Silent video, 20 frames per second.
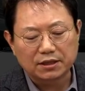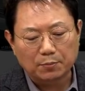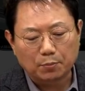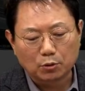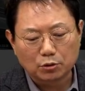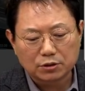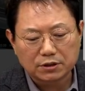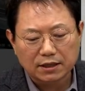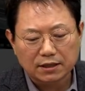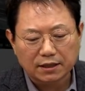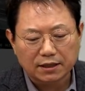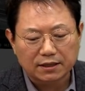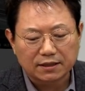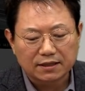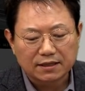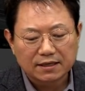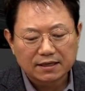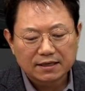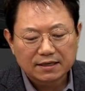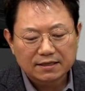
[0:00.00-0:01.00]
예,
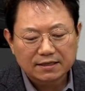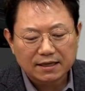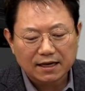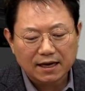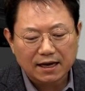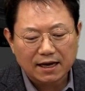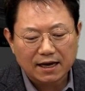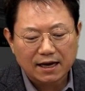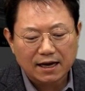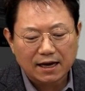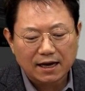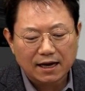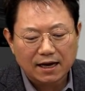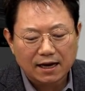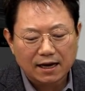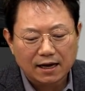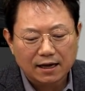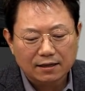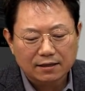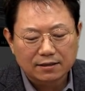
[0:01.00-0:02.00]
보조참가인.
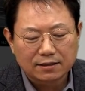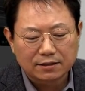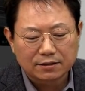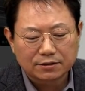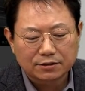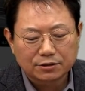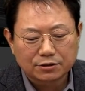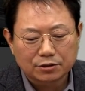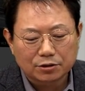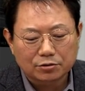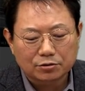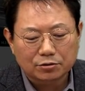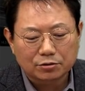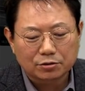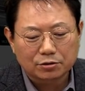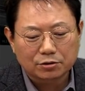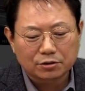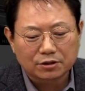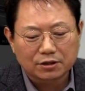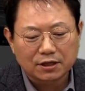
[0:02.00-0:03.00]
야
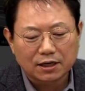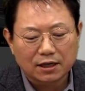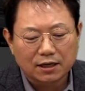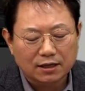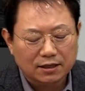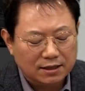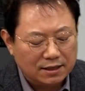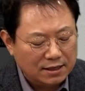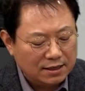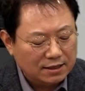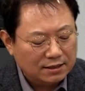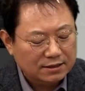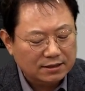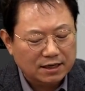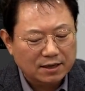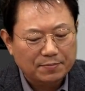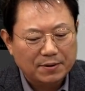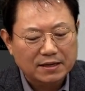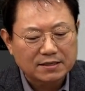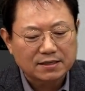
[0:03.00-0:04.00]
극적으로 그날
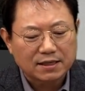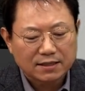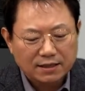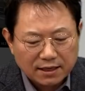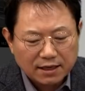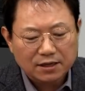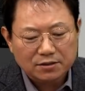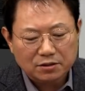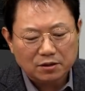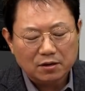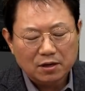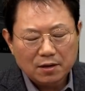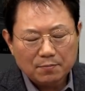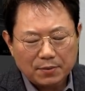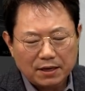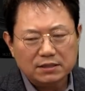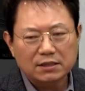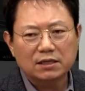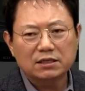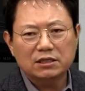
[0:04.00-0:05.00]
그날 판사한테 가서
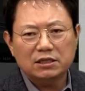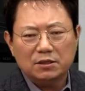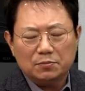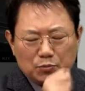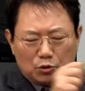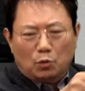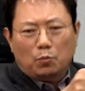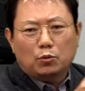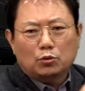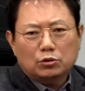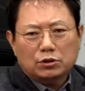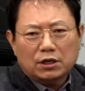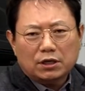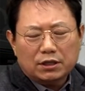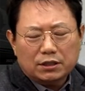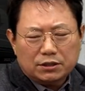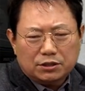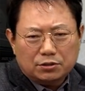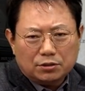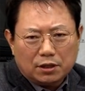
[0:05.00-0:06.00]
판사님 저 보조
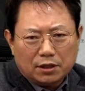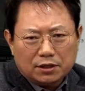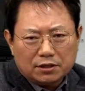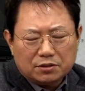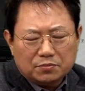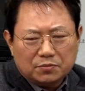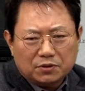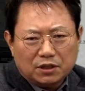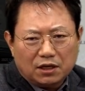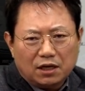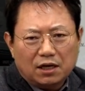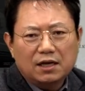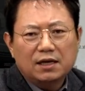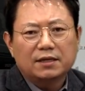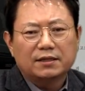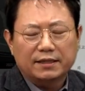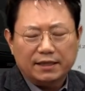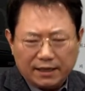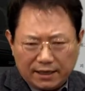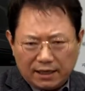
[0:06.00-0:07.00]
참가인 신청하겠습니다.
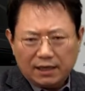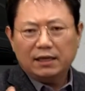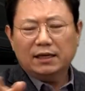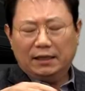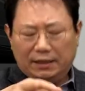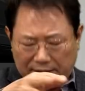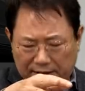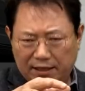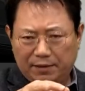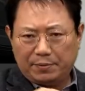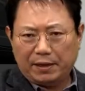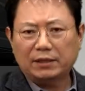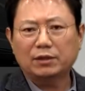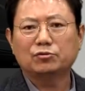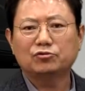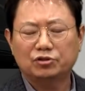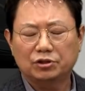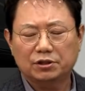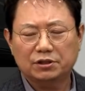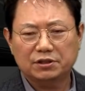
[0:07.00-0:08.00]
네, 네
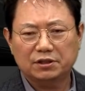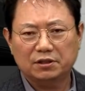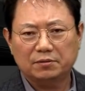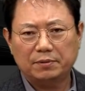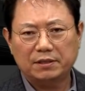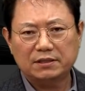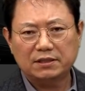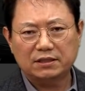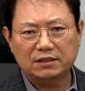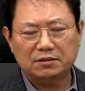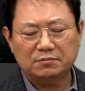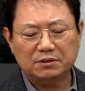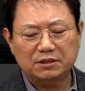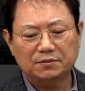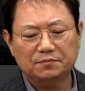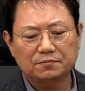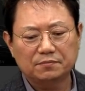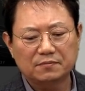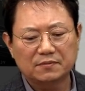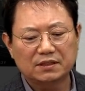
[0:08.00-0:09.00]
받아주셨어요 판사님이.
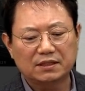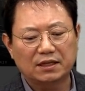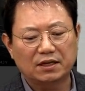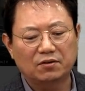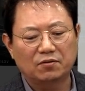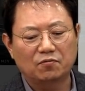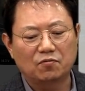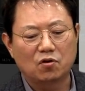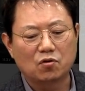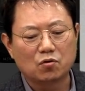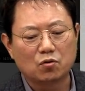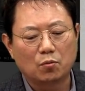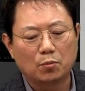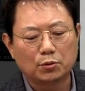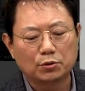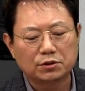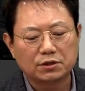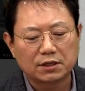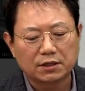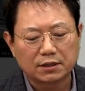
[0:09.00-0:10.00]
네, 원고
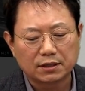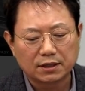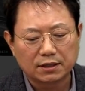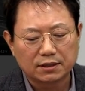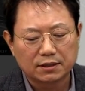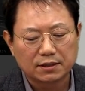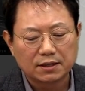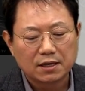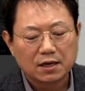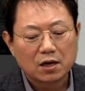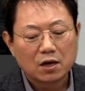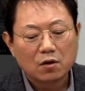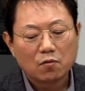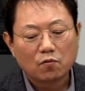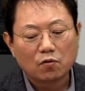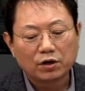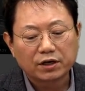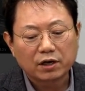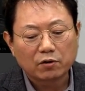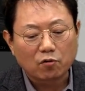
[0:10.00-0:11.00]
보조 참가인.
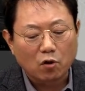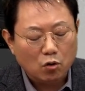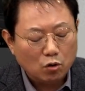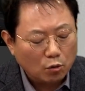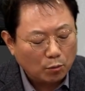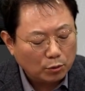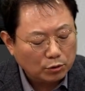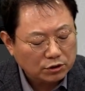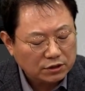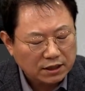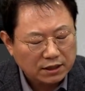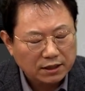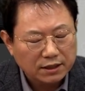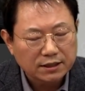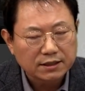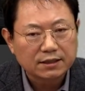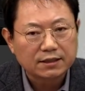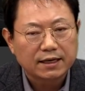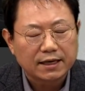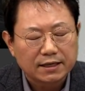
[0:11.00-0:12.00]
뭐 이렇게 원고 보조
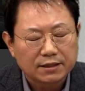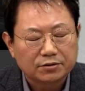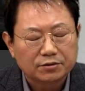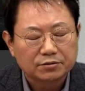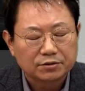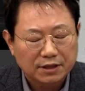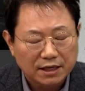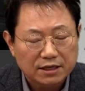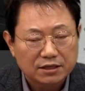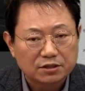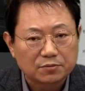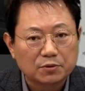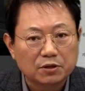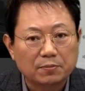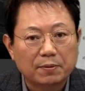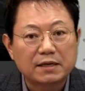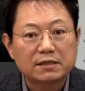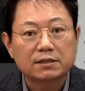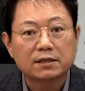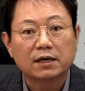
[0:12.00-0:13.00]
참가인이 돼, 있고, 돼 있으면
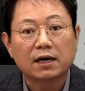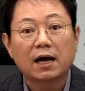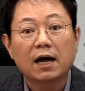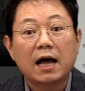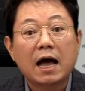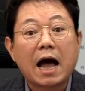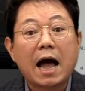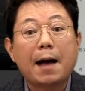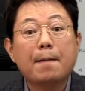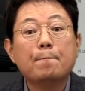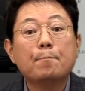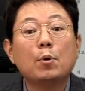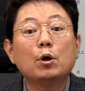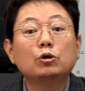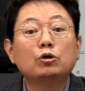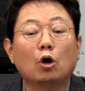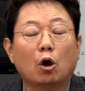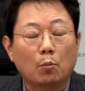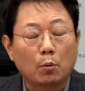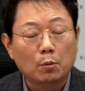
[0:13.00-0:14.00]
판사가 한
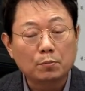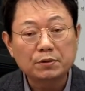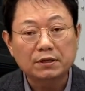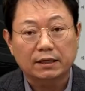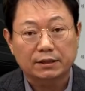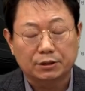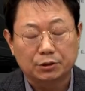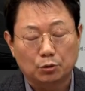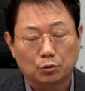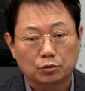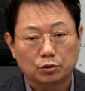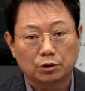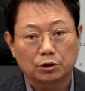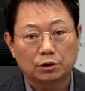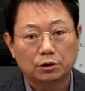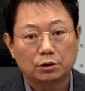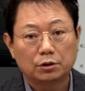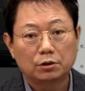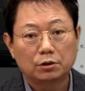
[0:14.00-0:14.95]
번 더 봅니다 기록을.